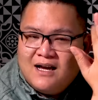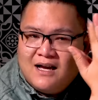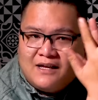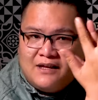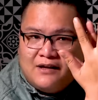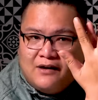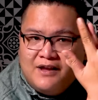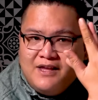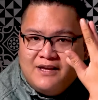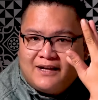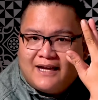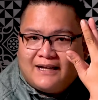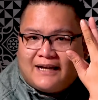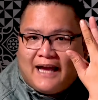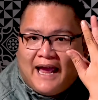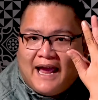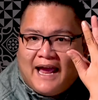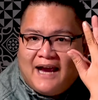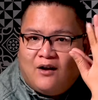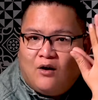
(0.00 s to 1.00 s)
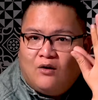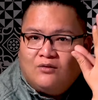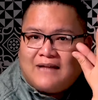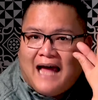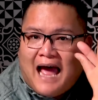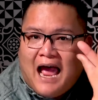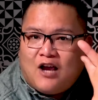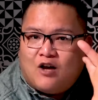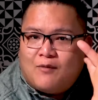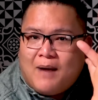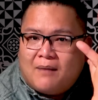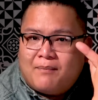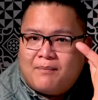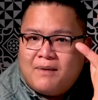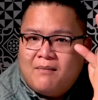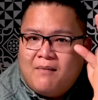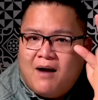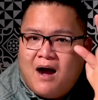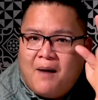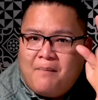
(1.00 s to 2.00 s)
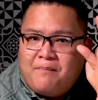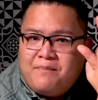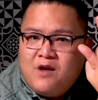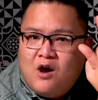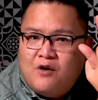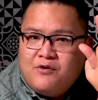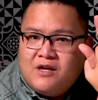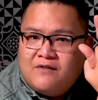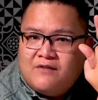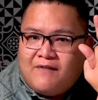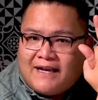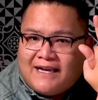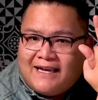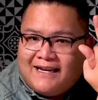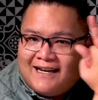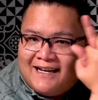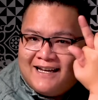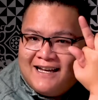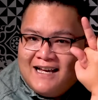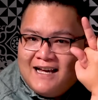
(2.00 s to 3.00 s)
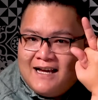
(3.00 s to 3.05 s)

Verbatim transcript: giữa những cái kẻ ngón tay của bạn mới bóp vô như vậy gì nè